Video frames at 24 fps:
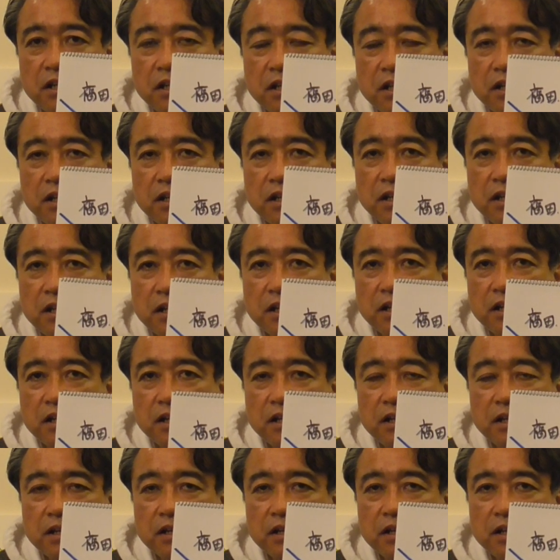
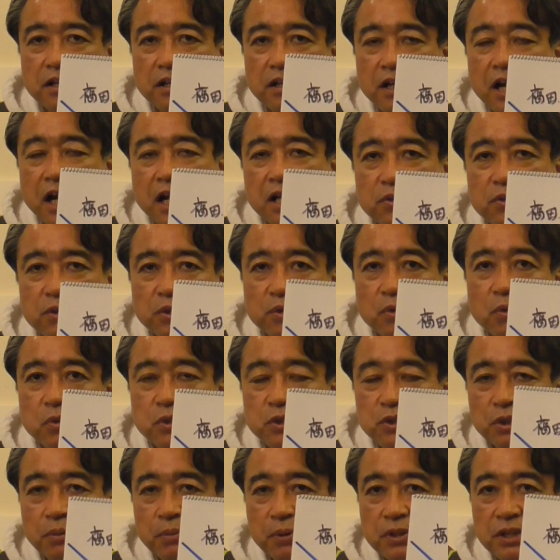えー、トに野
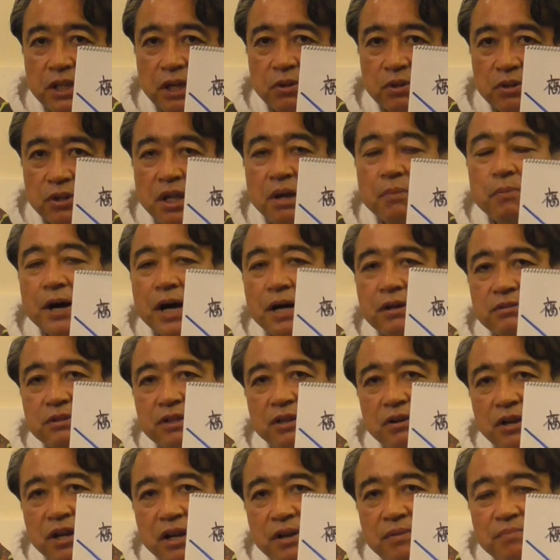口を持ってくる手もあ
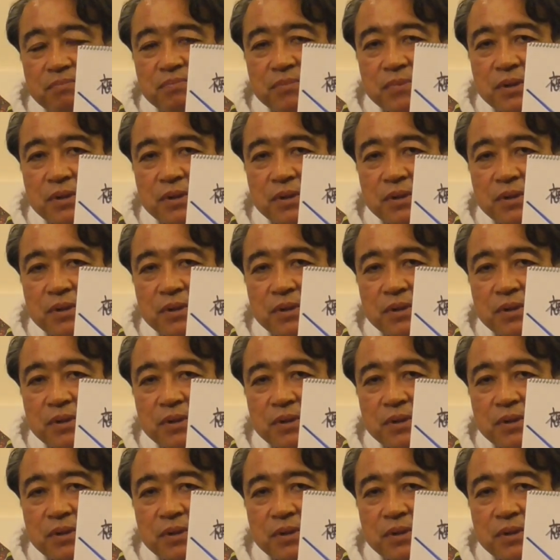るんでね